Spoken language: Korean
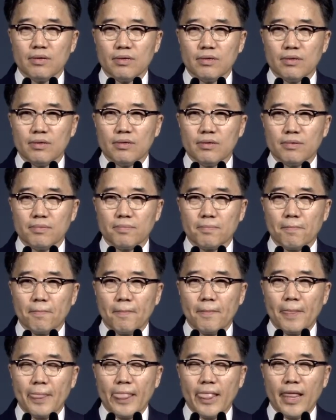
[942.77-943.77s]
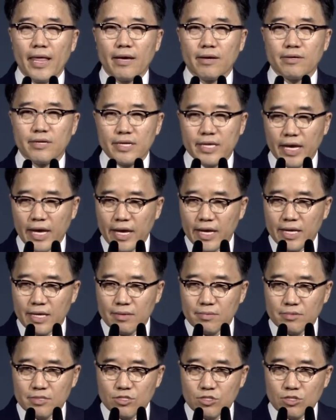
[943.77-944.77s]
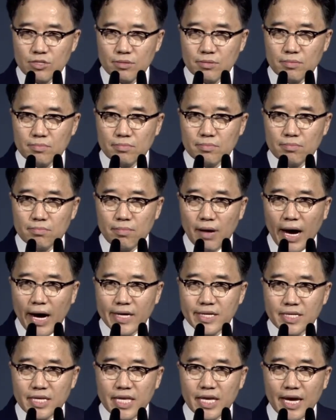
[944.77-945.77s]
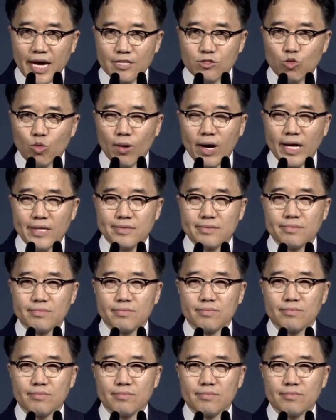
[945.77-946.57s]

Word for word: 어, 그렇게 많은 기간 동안